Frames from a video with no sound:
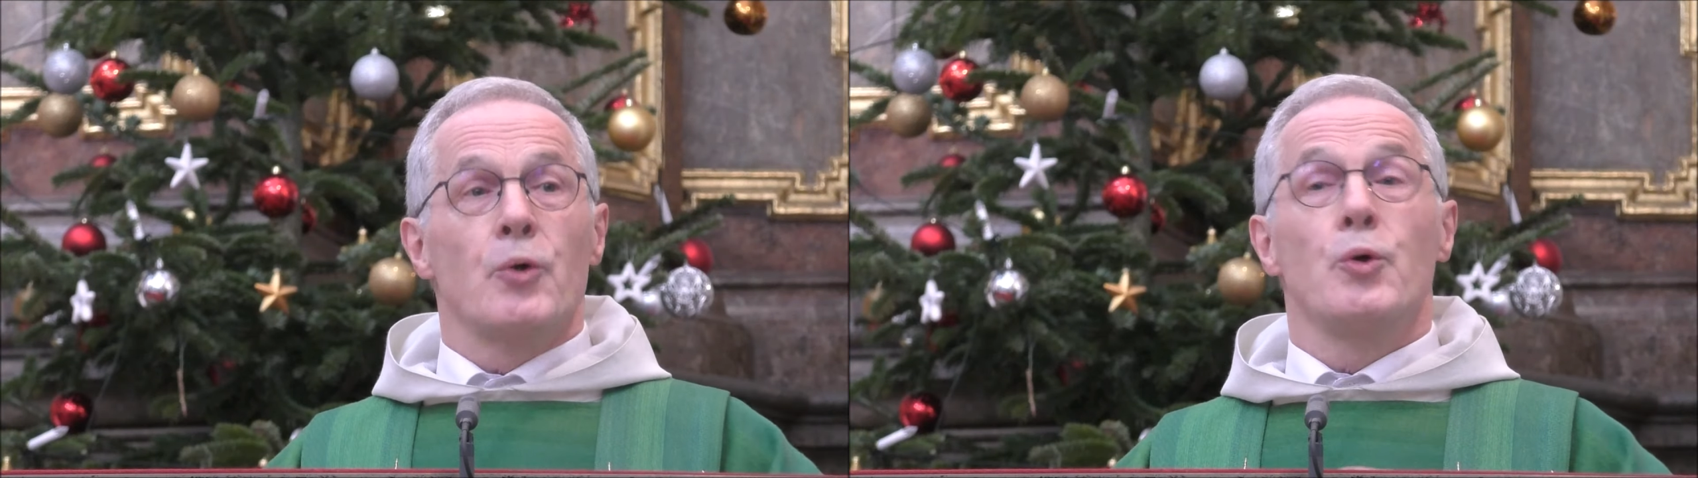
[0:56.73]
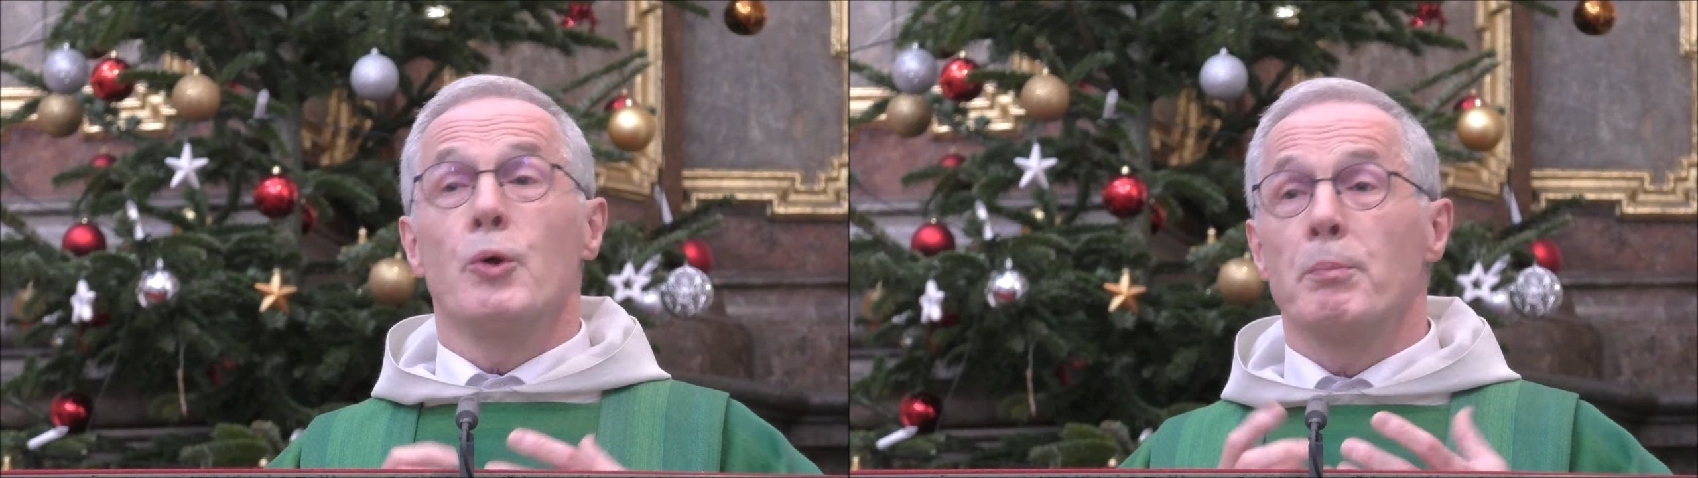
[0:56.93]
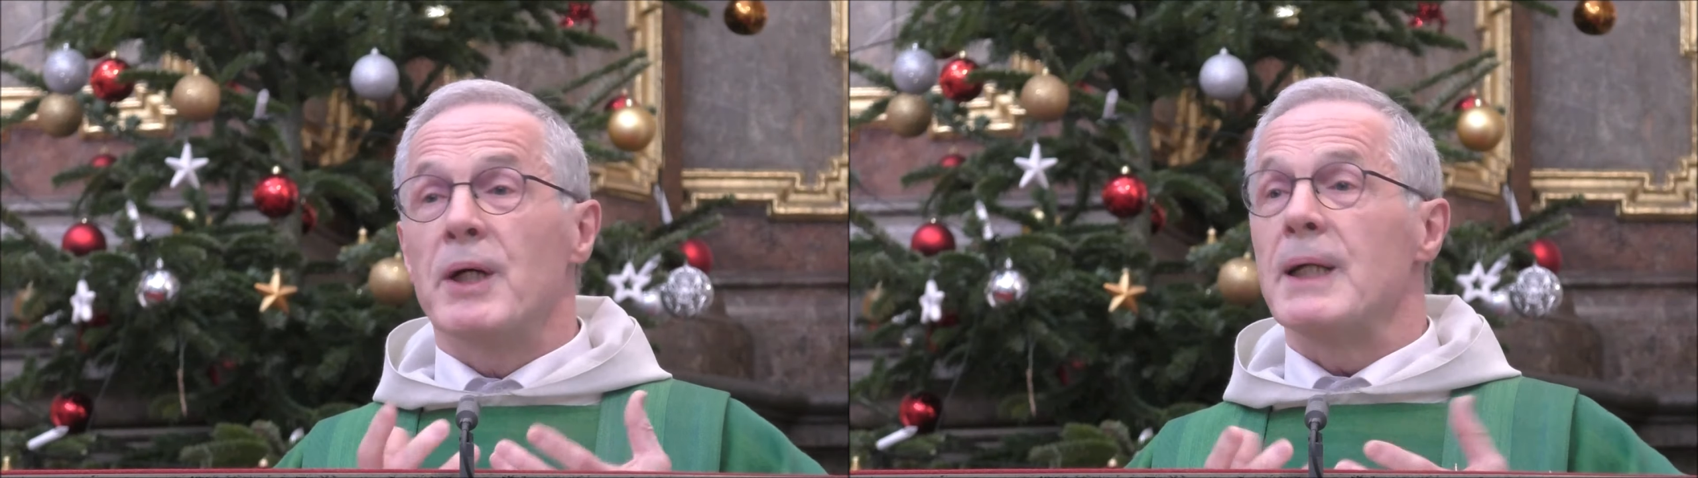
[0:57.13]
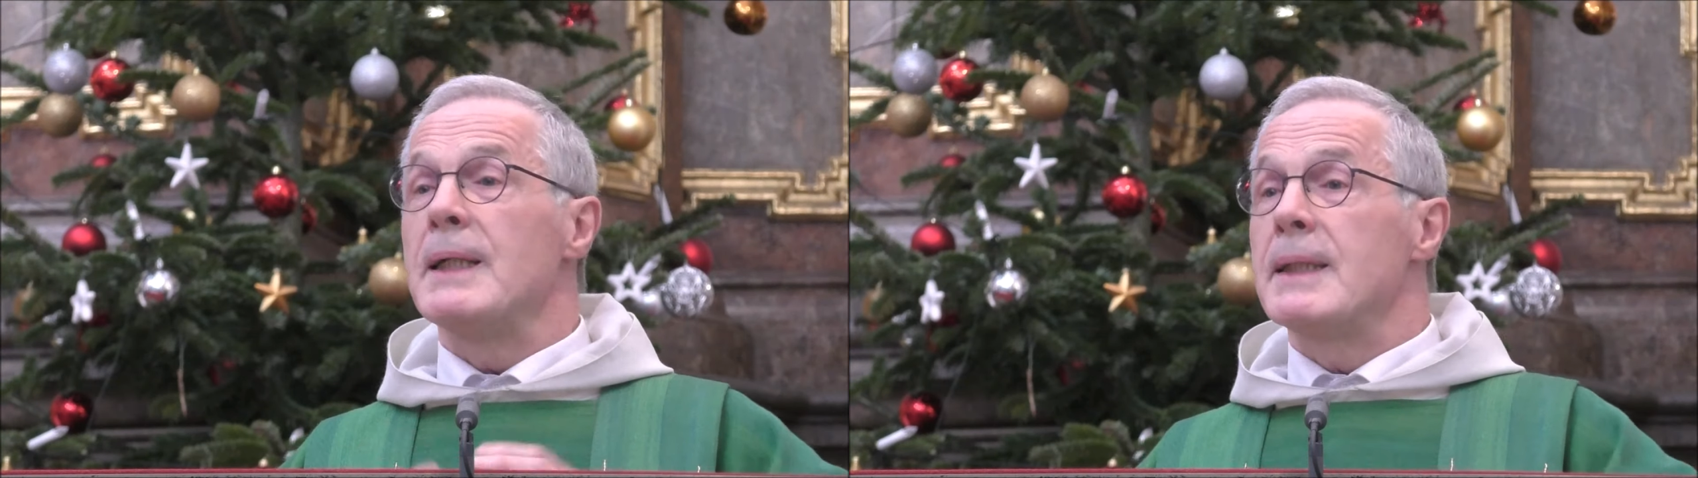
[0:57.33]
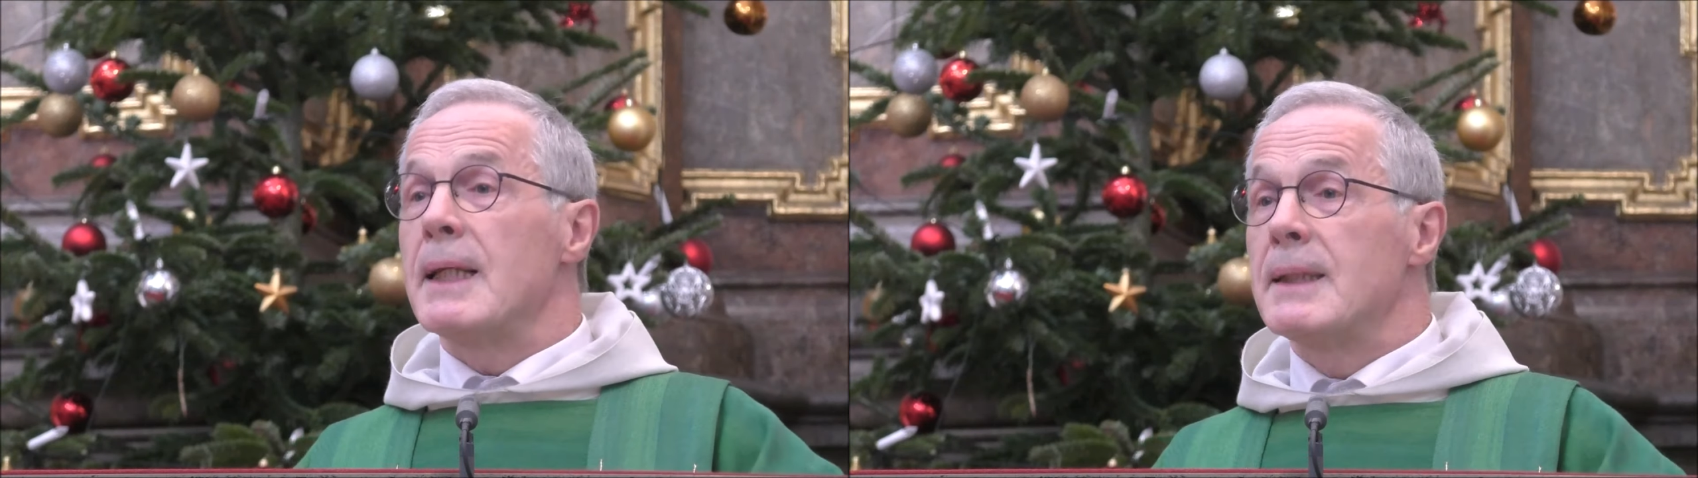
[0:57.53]

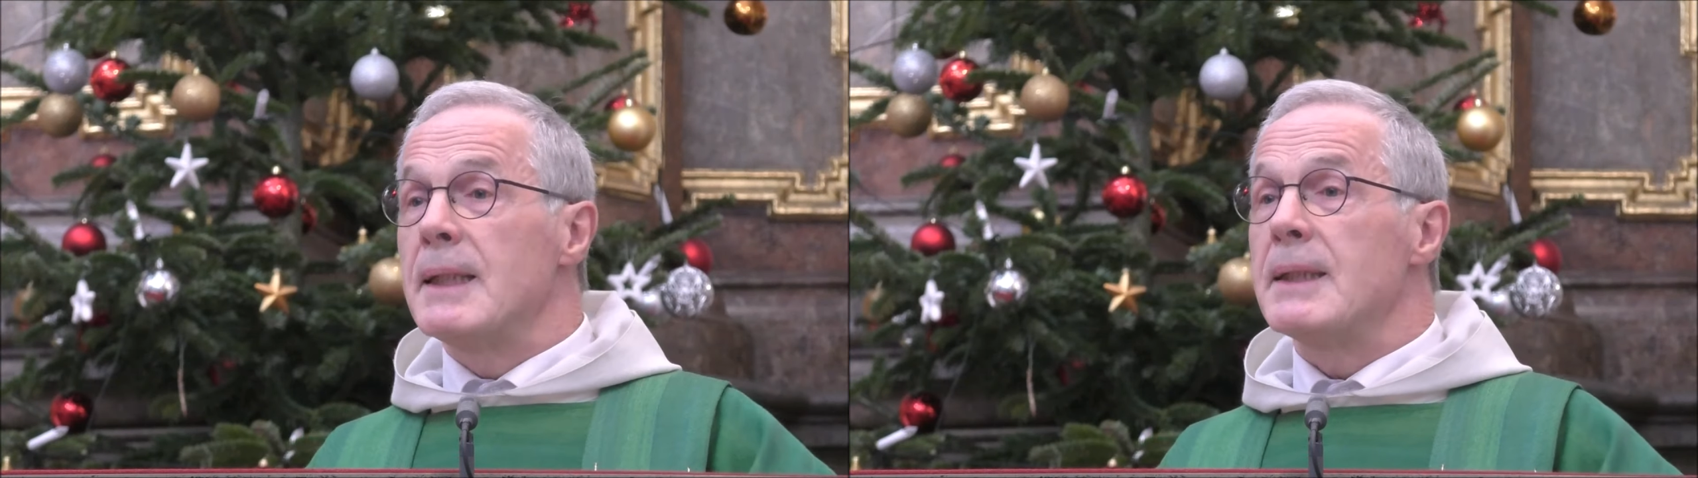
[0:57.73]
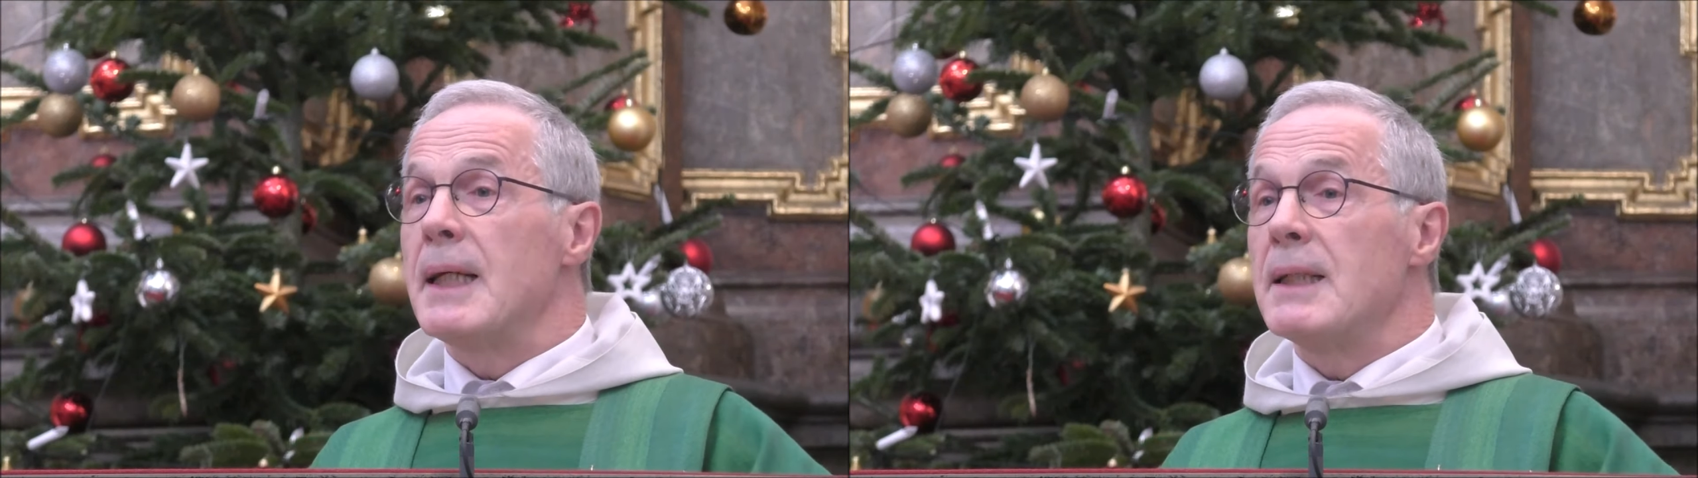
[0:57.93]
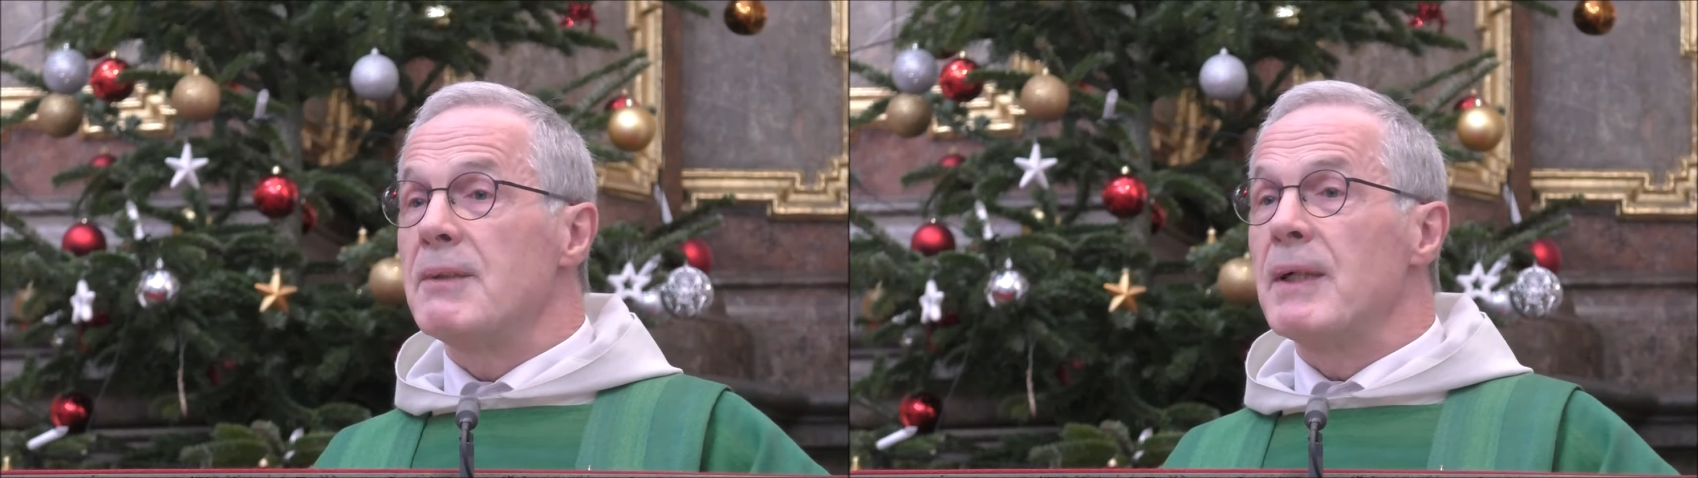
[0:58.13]
Überidentität